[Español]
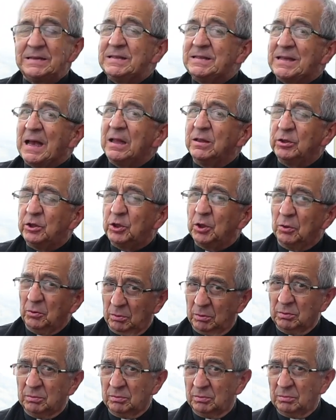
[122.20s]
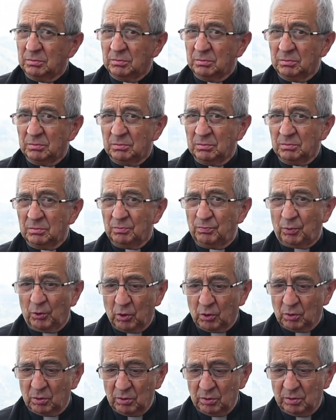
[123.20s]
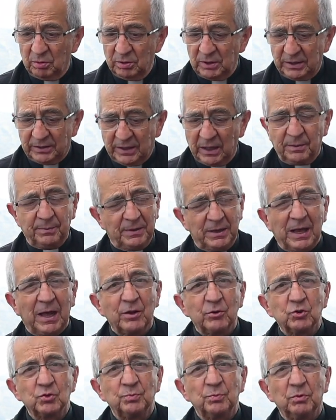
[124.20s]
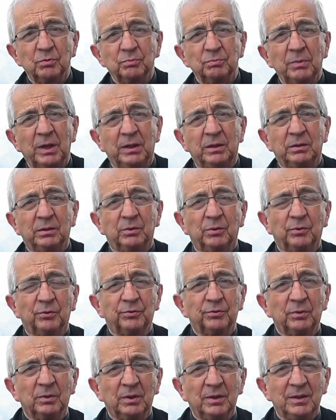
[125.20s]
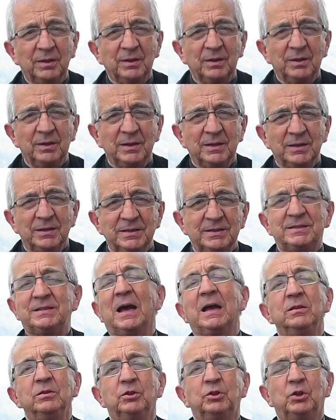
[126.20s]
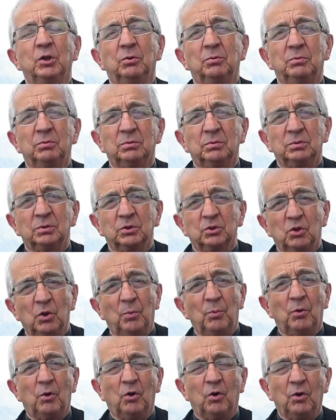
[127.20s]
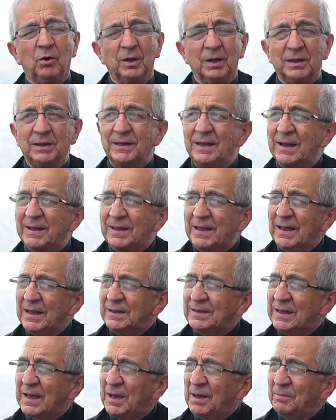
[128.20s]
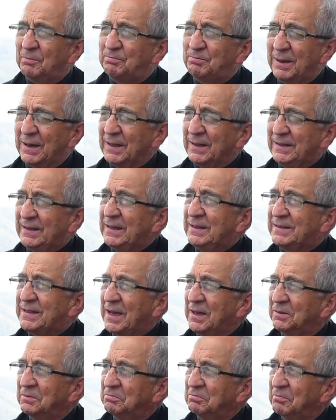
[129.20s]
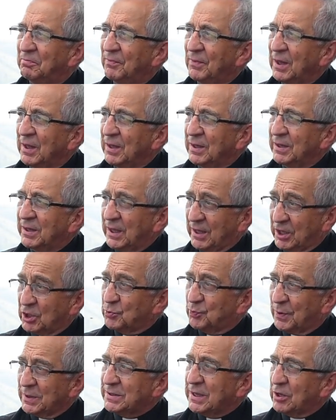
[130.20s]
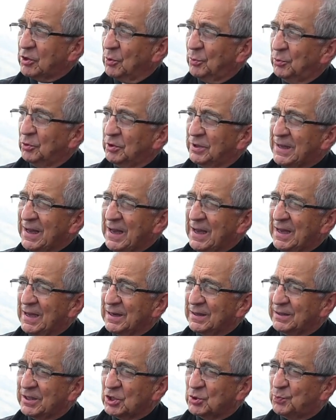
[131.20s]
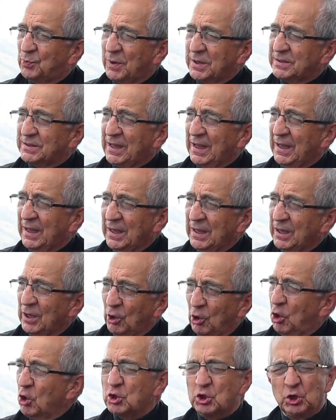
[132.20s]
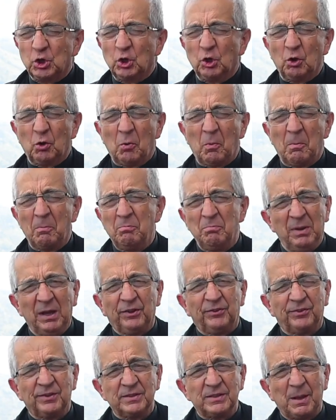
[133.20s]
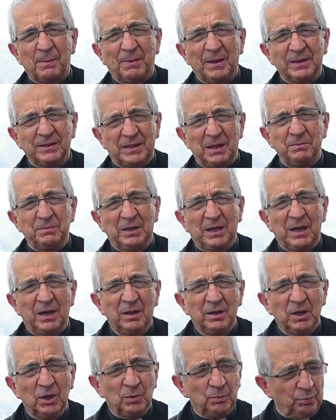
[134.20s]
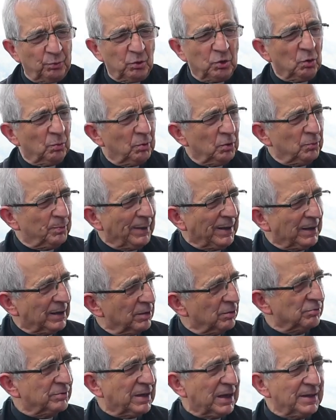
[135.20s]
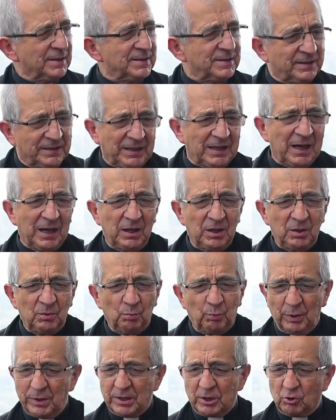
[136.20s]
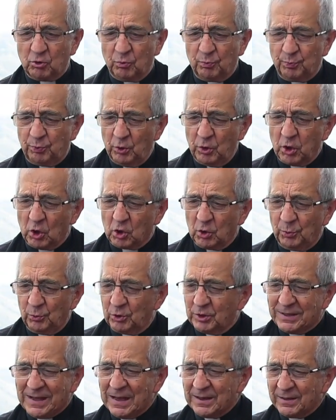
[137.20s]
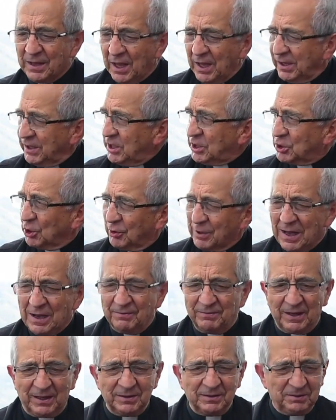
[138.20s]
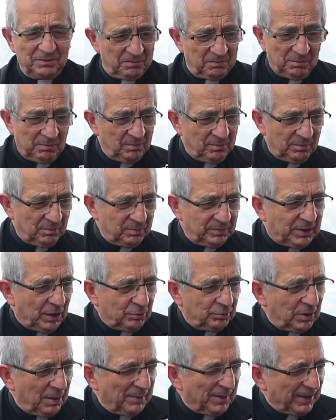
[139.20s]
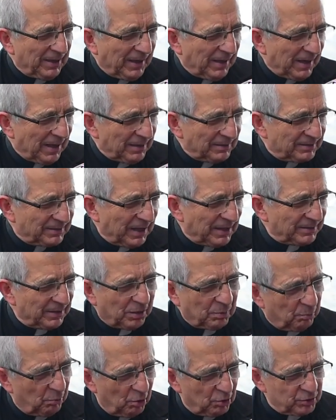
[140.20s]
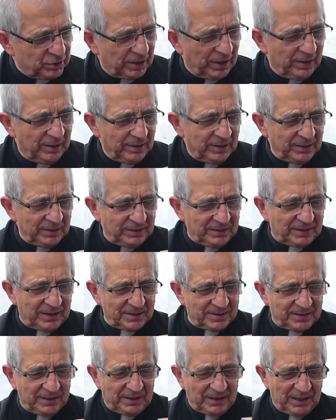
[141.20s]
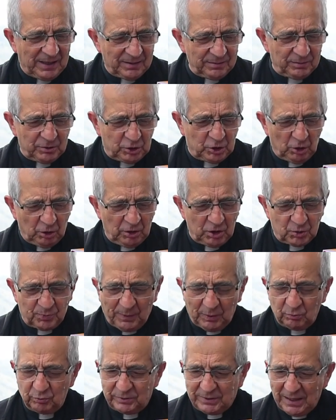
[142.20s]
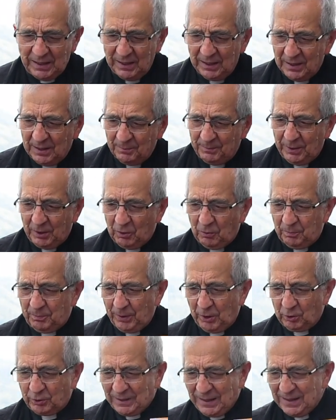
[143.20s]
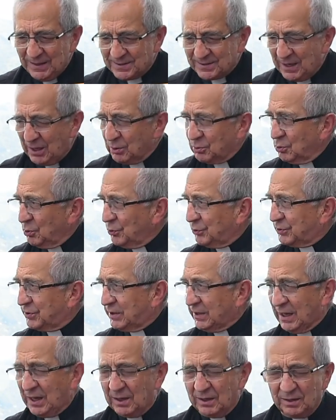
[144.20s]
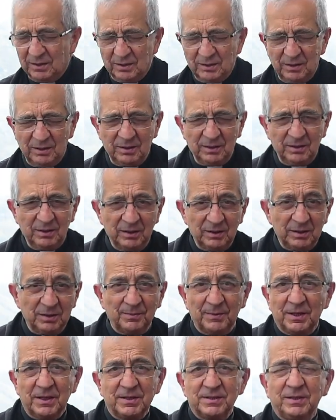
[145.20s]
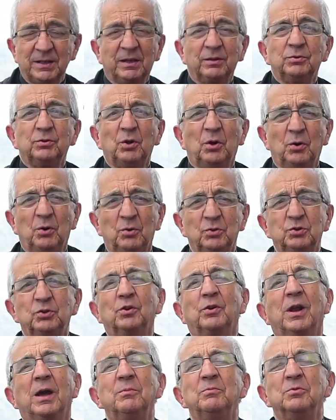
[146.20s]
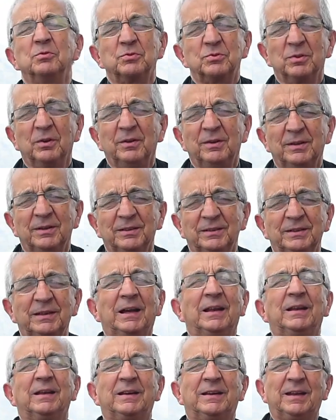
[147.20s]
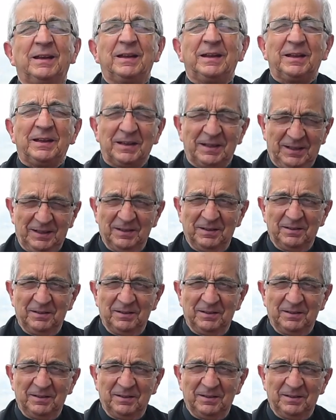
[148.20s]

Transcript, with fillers: llanto por determinados momentos, llanto como el de aquella parejita que después de comulgar, después de ocho meses de pandemia, pudo volver a la Eucaristía, pudo comulgar y lloraban de una manera tan hermosa y decían, yo les pregunté, pero, pero ¿qué les angustia? Y me decían, no, lloramos de alegría,